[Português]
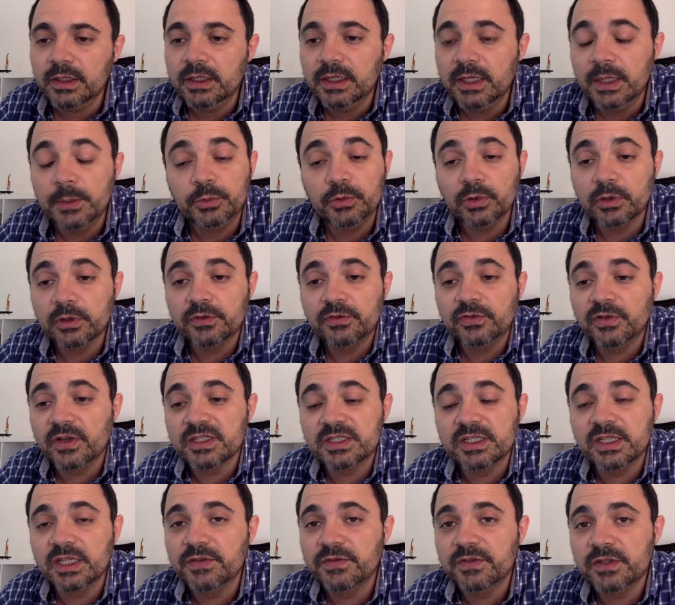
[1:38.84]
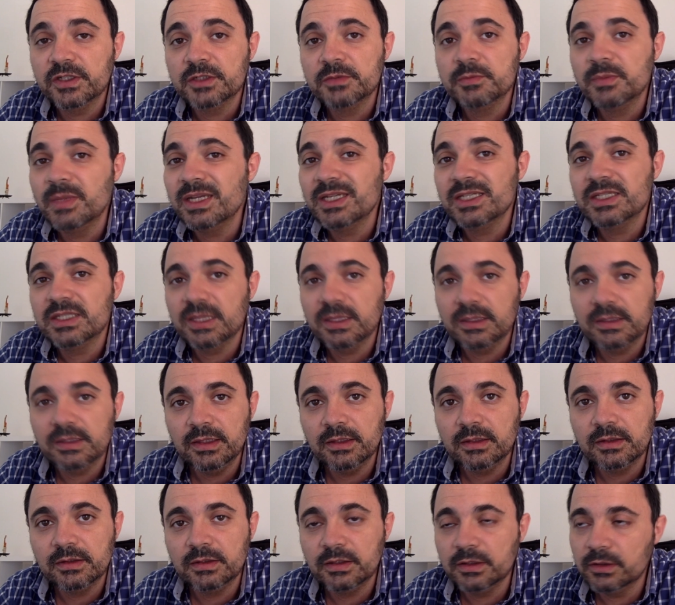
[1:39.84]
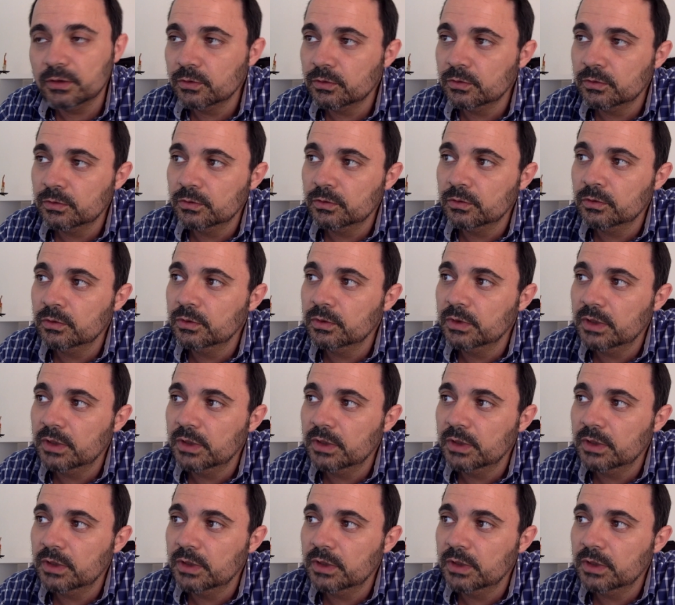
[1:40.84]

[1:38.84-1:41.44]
E portanto faz cada vez menos sentido ter um,